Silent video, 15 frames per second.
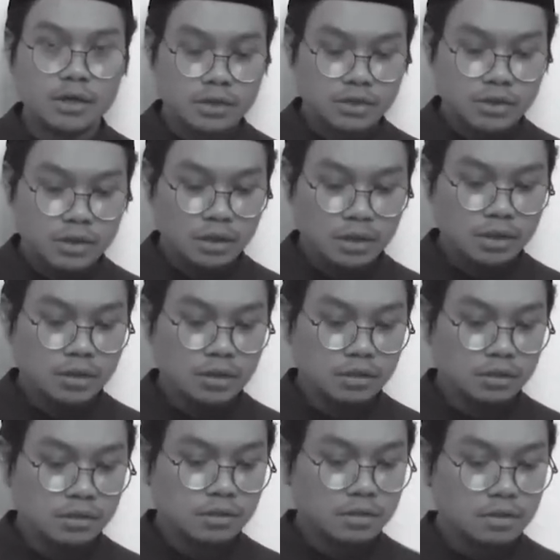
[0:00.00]

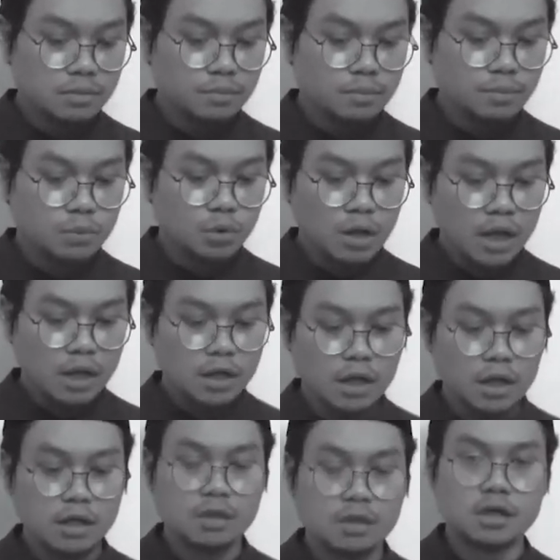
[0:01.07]
irji'i,
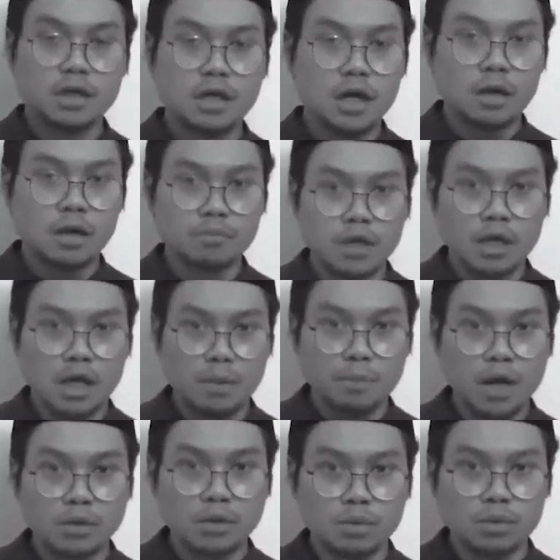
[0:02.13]
pulanglah ke dalam
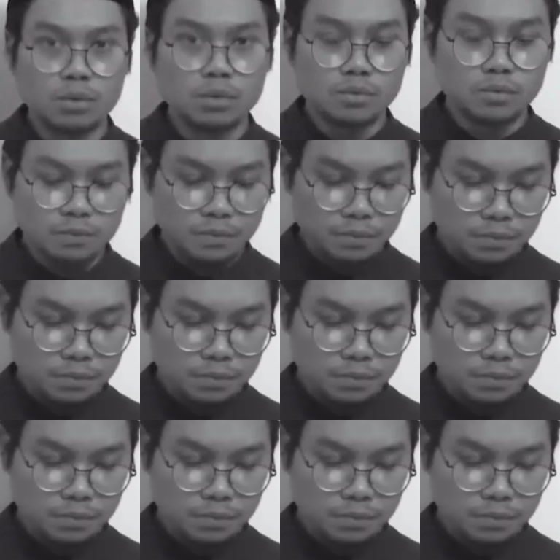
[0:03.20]
dekapanku.